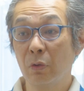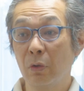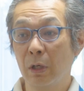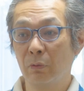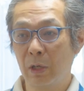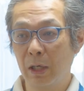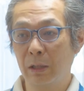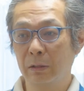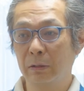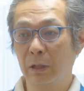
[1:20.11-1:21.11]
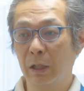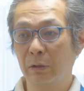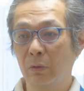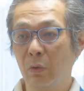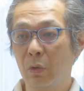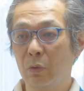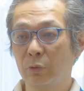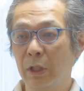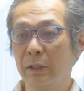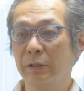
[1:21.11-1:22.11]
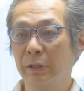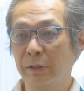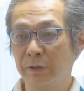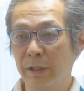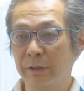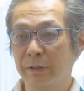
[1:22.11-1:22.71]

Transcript: 昭安はアットホームな施設で